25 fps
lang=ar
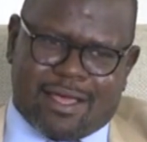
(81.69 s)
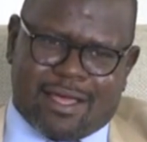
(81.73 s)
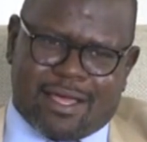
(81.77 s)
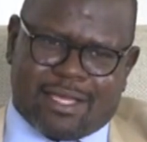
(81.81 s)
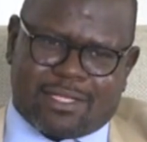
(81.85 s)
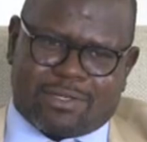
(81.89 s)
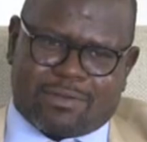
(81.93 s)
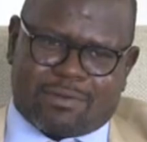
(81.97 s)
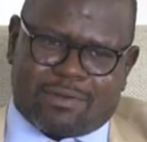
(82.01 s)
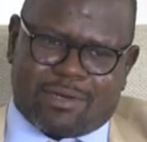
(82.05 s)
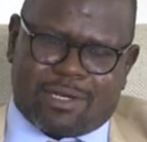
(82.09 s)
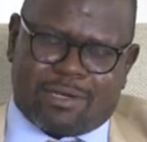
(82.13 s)

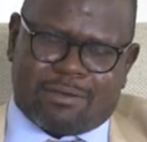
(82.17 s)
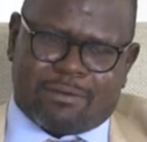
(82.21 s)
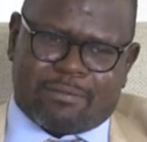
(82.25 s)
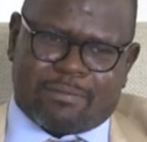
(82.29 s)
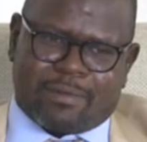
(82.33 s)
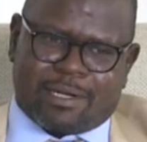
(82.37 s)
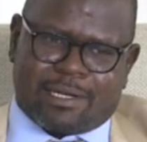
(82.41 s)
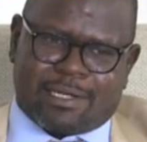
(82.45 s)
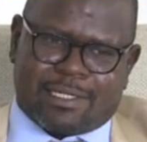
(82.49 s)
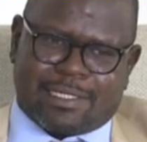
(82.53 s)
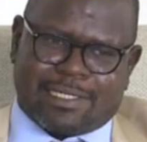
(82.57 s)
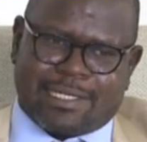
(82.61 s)
اذكر انه
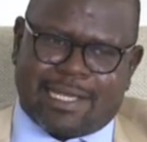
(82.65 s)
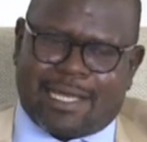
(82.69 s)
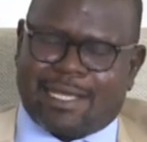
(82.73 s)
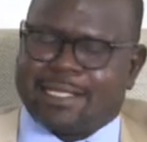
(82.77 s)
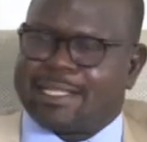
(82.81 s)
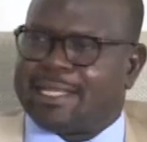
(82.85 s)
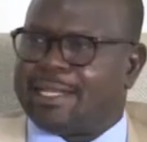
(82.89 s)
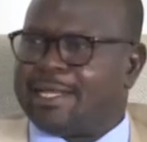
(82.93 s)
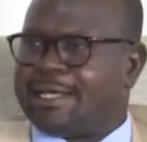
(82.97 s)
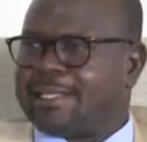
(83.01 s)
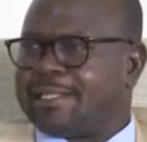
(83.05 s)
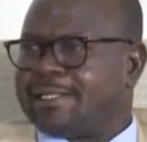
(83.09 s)
مره الساعه
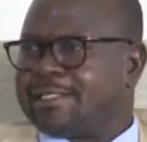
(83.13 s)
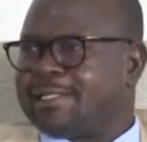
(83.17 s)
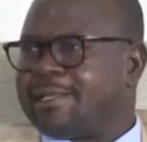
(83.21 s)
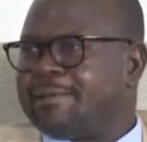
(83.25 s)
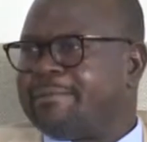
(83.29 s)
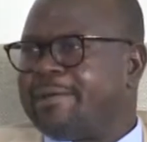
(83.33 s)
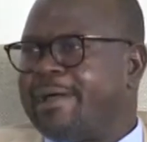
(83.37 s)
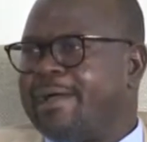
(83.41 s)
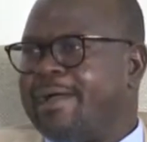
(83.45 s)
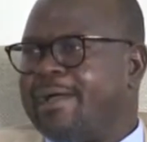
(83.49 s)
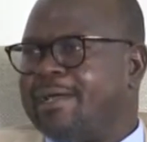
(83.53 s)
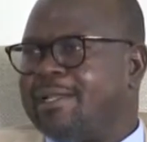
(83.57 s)
3
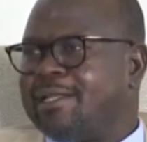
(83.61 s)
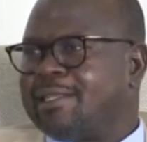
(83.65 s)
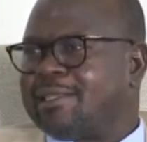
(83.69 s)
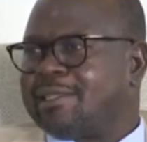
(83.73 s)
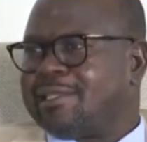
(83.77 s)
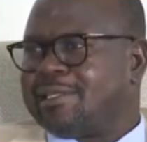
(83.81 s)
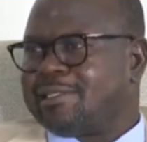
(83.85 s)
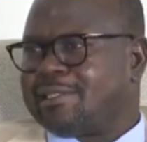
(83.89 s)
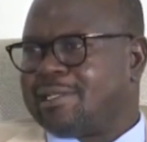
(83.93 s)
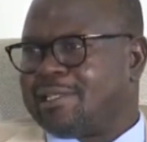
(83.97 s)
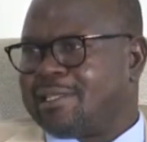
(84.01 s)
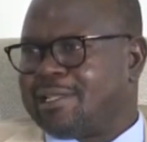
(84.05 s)
صباحا
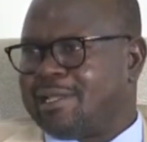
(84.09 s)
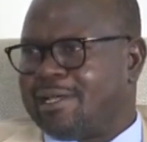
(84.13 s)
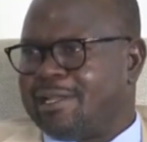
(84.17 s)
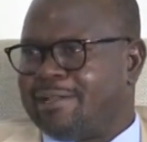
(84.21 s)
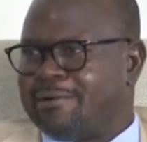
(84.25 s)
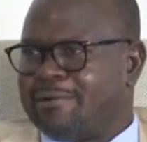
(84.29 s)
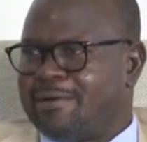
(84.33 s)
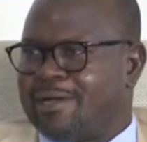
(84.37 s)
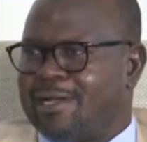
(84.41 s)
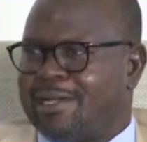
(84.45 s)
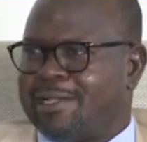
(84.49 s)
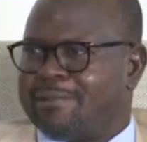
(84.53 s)
اتصلت على
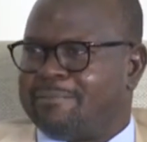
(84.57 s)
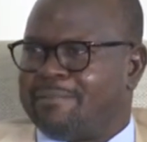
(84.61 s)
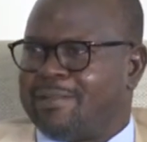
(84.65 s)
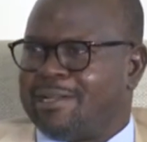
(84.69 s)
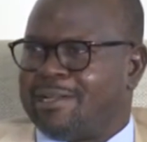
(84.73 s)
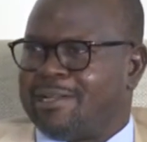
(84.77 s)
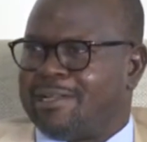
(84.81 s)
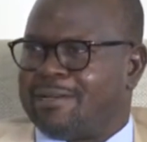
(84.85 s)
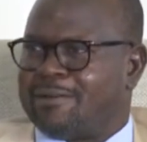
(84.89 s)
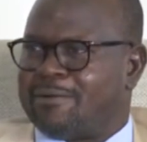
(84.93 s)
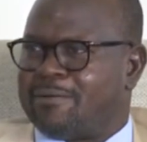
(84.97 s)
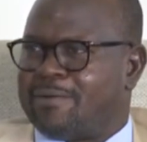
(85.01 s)
واحد من
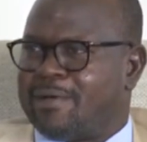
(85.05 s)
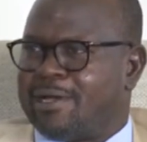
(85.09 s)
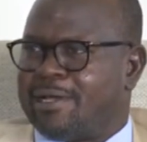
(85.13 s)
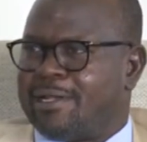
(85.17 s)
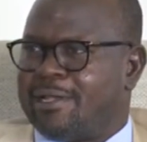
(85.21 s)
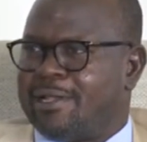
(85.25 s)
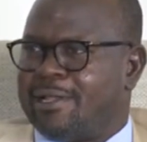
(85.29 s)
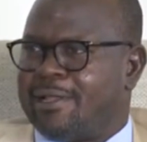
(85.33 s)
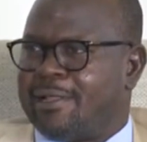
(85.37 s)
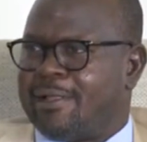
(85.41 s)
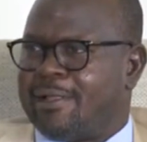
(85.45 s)
الاخوان